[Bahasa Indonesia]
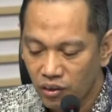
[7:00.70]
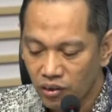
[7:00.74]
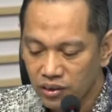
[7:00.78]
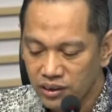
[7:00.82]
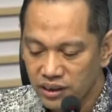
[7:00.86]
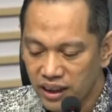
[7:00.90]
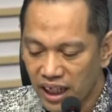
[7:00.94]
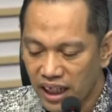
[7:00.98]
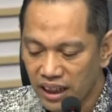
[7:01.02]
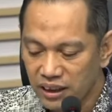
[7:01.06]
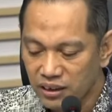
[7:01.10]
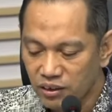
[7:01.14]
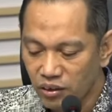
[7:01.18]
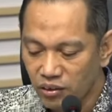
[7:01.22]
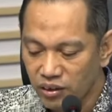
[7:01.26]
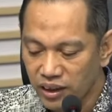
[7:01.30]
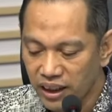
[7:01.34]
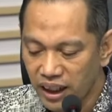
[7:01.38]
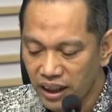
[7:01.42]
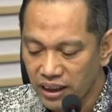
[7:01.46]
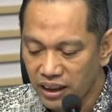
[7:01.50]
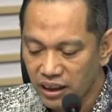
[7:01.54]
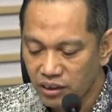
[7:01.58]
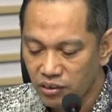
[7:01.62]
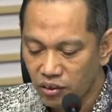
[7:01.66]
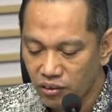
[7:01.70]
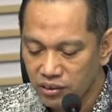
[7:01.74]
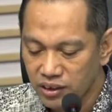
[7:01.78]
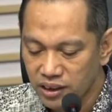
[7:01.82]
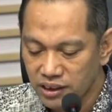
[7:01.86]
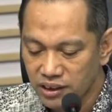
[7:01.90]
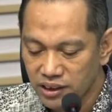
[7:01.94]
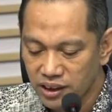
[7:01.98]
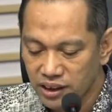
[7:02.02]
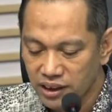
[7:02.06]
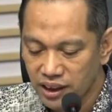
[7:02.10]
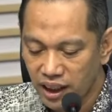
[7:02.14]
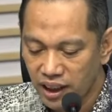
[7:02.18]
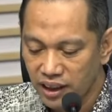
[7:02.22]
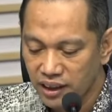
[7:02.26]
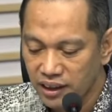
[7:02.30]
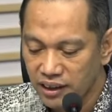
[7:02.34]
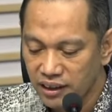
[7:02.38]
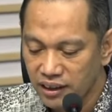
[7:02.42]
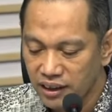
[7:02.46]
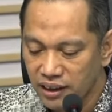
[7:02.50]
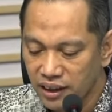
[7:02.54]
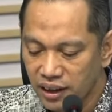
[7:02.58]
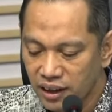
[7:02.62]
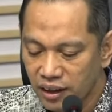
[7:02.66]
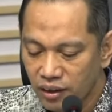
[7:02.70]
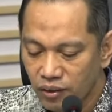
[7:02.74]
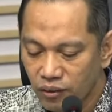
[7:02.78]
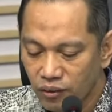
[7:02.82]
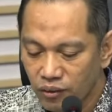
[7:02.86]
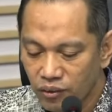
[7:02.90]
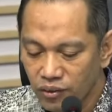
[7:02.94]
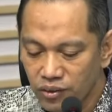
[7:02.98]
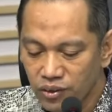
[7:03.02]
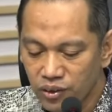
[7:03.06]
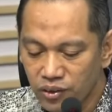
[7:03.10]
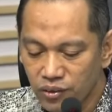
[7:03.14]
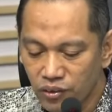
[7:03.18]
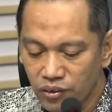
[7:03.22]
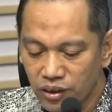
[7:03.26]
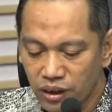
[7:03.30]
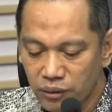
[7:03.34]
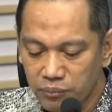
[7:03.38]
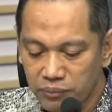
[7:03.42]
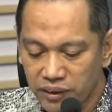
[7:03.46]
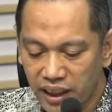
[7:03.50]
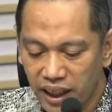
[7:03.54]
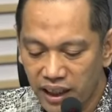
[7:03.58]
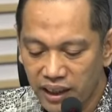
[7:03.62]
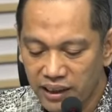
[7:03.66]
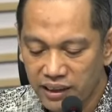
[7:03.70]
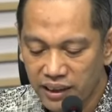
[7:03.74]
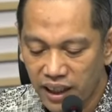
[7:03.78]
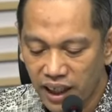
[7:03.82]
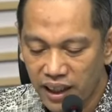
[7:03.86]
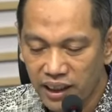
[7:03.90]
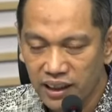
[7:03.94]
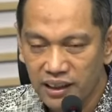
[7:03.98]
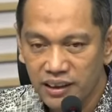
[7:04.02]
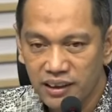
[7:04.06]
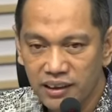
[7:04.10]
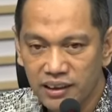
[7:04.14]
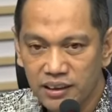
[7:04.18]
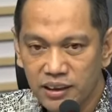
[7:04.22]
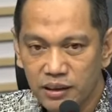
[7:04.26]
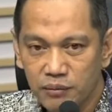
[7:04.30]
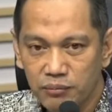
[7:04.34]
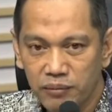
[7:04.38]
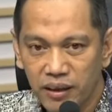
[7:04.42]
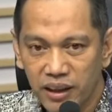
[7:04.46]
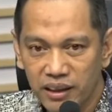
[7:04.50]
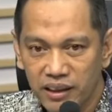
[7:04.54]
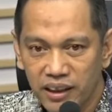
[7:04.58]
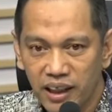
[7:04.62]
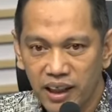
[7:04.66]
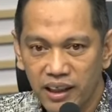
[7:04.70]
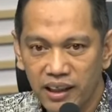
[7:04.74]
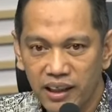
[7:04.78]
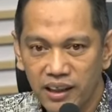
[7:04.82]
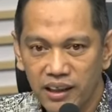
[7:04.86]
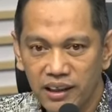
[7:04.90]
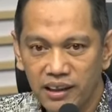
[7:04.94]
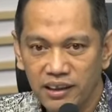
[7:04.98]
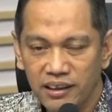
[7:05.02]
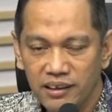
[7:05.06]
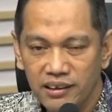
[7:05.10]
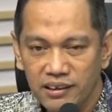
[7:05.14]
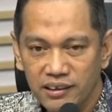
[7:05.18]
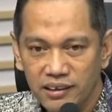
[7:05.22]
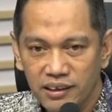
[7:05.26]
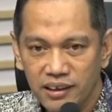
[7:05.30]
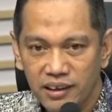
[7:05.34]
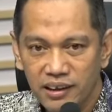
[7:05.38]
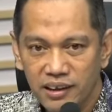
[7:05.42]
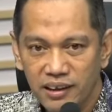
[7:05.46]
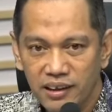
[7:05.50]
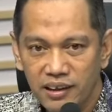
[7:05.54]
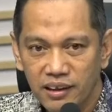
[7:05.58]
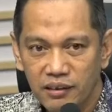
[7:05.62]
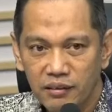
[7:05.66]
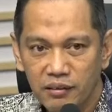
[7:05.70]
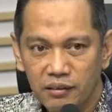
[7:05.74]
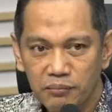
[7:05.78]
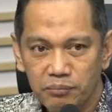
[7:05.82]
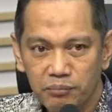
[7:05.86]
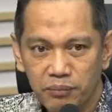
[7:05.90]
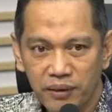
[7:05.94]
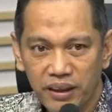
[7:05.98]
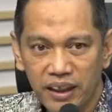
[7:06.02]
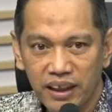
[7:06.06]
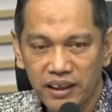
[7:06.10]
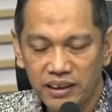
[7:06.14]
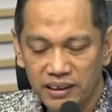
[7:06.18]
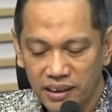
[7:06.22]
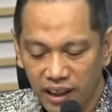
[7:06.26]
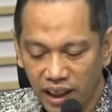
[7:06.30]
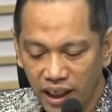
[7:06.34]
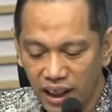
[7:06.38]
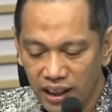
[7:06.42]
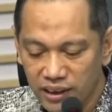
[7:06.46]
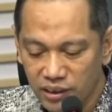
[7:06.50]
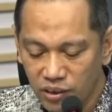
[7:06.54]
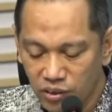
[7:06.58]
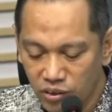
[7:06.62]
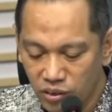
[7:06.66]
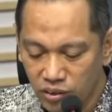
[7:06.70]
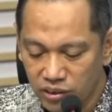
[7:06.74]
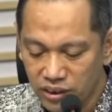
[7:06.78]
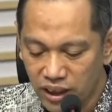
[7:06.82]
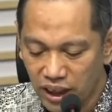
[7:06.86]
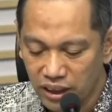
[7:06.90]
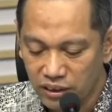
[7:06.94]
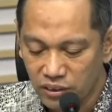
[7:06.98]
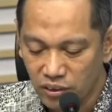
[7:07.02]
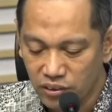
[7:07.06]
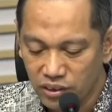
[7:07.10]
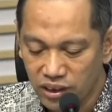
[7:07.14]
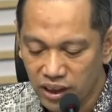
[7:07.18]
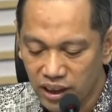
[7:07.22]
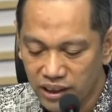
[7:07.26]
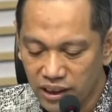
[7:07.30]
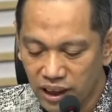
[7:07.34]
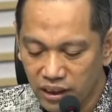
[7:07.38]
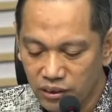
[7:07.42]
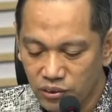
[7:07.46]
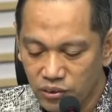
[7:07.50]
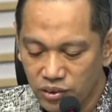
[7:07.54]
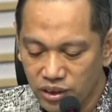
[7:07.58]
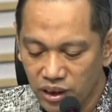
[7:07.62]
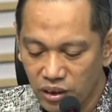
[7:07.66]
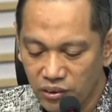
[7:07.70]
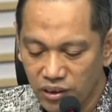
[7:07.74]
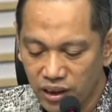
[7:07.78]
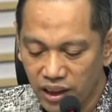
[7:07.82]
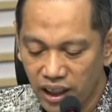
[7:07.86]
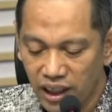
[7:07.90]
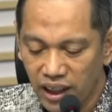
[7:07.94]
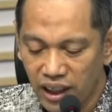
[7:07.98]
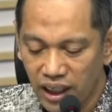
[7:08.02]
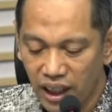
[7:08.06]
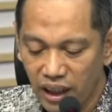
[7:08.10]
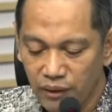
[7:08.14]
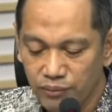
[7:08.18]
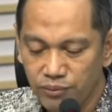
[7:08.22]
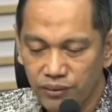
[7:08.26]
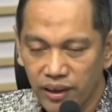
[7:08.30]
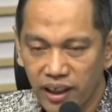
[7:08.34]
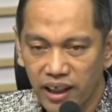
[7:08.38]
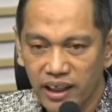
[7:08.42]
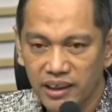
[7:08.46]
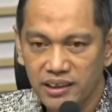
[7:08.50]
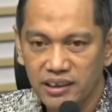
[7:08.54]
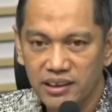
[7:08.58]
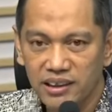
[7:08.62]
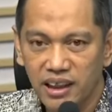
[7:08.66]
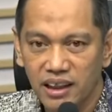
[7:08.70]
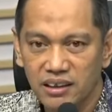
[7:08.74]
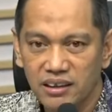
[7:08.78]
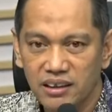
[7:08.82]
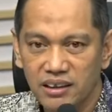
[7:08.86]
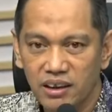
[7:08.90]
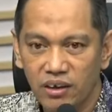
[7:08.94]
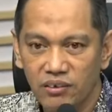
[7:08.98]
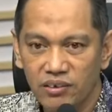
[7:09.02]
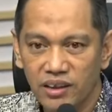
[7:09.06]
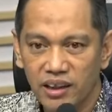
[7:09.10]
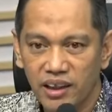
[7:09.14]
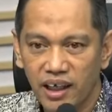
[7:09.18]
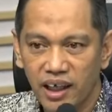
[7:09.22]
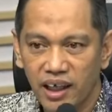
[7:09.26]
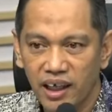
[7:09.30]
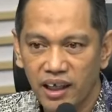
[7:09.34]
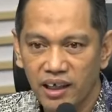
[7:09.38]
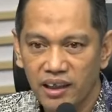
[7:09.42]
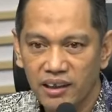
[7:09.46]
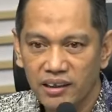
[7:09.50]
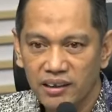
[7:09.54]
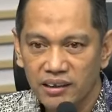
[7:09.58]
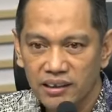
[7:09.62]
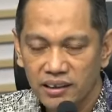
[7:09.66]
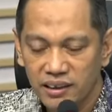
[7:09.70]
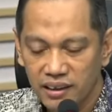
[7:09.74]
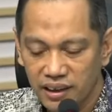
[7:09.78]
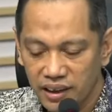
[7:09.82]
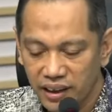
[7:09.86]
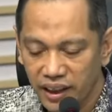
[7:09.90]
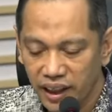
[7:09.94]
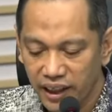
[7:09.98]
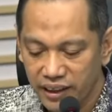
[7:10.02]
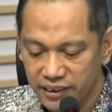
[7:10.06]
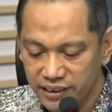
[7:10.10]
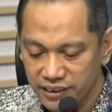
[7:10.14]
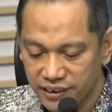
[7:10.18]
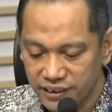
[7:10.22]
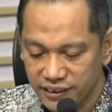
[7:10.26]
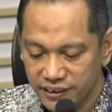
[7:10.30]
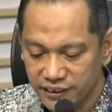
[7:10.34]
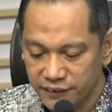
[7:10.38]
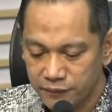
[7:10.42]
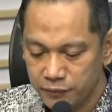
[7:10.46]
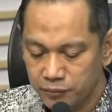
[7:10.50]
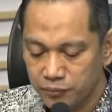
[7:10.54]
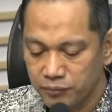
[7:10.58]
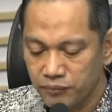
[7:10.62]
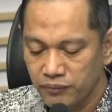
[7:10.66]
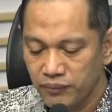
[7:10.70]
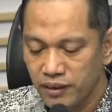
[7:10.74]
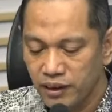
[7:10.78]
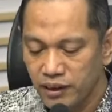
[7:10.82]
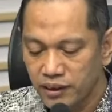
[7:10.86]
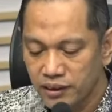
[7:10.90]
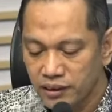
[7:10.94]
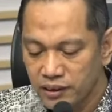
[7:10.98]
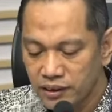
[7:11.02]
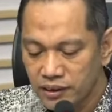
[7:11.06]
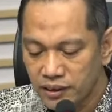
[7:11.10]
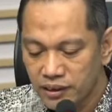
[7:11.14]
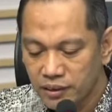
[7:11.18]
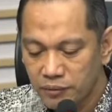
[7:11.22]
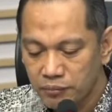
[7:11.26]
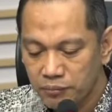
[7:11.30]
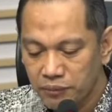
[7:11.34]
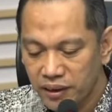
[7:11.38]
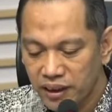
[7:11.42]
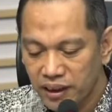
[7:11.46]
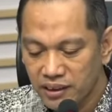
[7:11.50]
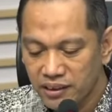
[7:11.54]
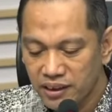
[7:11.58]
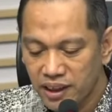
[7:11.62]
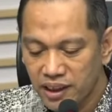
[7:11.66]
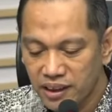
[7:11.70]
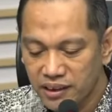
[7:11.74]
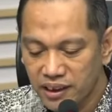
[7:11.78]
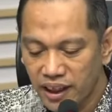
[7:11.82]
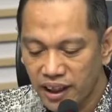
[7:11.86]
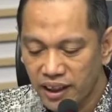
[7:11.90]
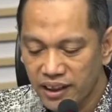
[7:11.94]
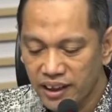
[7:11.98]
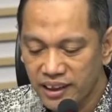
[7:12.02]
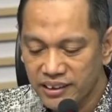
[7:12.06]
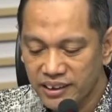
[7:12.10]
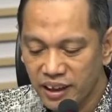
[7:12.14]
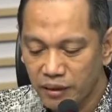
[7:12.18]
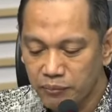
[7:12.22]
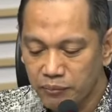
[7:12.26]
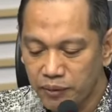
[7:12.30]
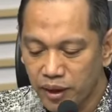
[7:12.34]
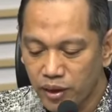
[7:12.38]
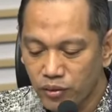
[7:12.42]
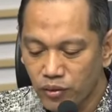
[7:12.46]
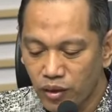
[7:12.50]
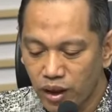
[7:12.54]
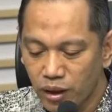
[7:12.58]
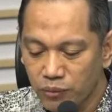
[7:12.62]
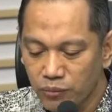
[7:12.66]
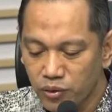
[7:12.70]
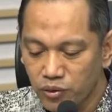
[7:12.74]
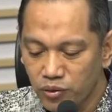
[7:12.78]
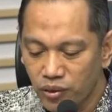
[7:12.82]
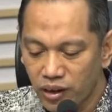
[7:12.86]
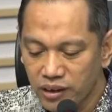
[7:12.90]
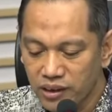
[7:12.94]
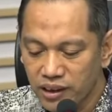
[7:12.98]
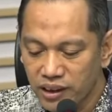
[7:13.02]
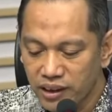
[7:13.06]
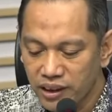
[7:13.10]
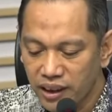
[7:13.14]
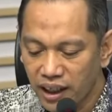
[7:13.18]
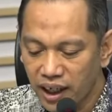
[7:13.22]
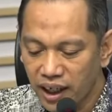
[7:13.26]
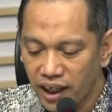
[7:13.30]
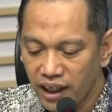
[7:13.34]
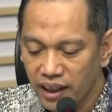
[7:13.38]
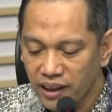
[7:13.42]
kontraktor yang dikondisikan untuk dimenangkan sebagai eh, pekerja atau kontraktornya yaitu saudara FS dan saudara ES. Pada sekitar Desember 2023,